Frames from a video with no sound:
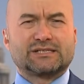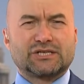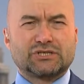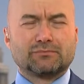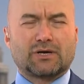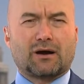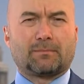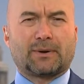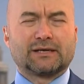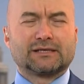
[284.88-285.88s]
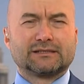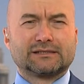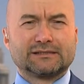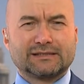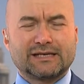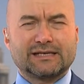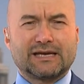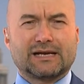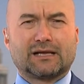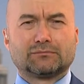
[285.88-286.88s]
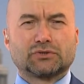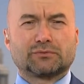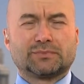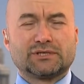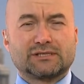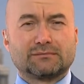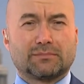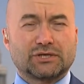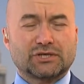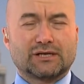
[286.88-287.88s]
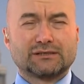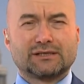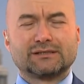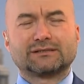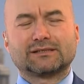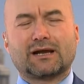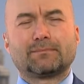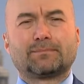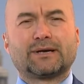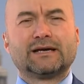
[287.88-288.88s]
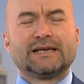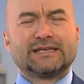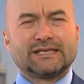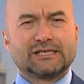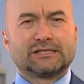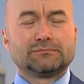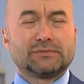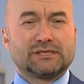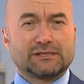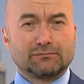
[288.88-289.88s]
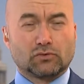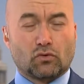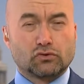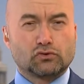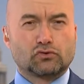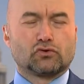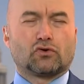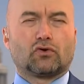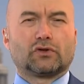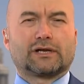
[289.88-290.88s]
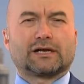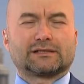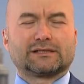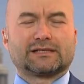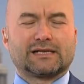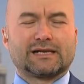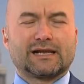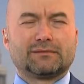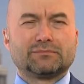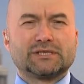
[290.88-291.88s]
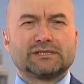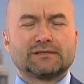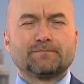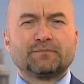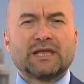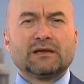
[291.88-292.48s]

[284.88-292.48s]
seçim kampanya kampanyalarında yer almış bir isim. Başkan Donald Trump'a yakın bir isim, dostu olarak nitelenen bir isim.